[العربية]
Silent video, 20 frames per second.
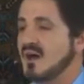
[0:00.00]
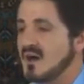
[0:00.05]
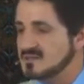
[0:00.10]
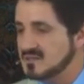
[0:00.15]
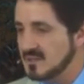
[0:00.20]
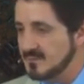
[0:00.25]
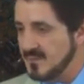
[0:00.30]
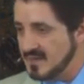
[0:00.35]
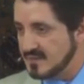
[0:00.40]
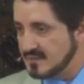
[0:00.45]

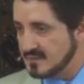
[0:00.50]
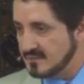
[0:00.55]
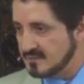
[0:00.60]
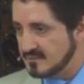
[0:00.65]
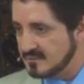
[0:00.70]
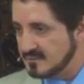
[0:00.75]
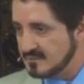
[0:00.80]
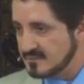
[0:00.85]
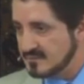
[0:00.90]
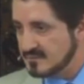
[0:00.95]
قدمين
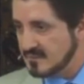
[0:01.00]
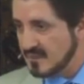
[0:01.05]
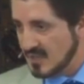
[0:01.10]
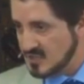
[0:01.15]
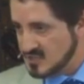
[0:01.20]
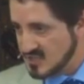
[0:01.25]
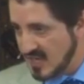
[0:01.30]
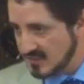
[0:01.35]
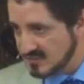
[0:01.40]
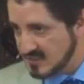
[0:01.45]

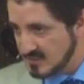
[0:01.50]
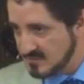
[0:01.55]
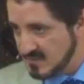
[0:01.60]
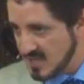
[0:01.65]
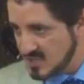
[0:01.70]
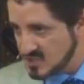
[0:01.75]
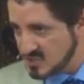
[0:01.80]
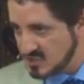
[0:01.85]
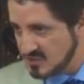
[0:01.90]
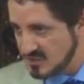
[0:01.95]
الجاحد
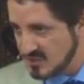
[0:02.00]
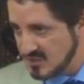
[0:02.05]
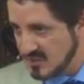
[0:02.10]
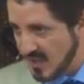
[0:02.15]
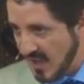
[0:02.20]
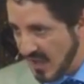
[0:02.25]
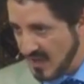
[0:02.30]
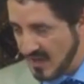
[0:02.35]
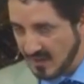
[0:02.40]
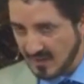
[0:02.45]
الماشي
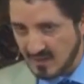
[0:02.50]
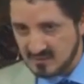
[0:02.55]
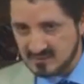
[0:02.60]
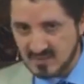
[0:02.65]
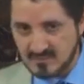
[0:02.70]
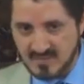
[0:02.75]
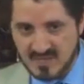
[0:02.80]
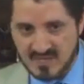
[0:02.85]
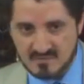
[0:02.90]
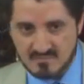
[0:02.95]
على
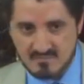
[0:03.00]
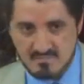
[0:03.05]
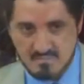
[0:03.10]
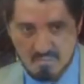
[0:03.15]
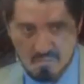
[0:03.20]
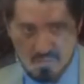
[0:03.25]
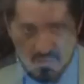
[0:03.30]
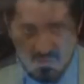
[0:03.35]
قدمين